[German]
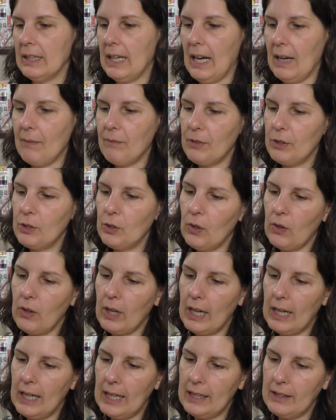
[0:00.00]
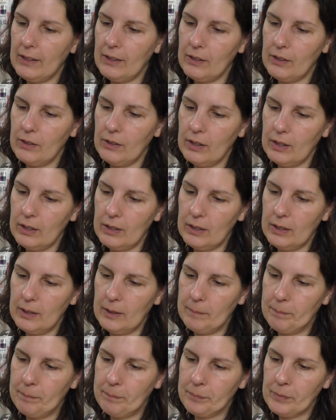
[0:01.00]
Da haben wir noch einen
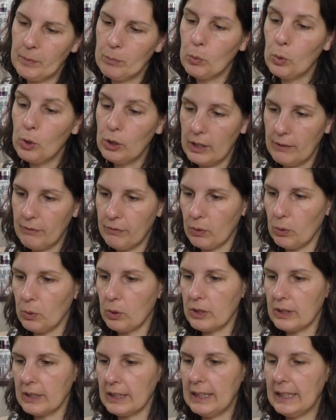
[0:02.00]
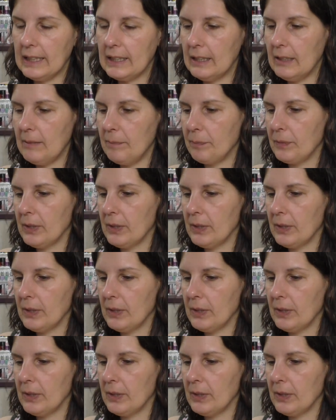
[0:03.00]
ähm, Multifruchtriegel.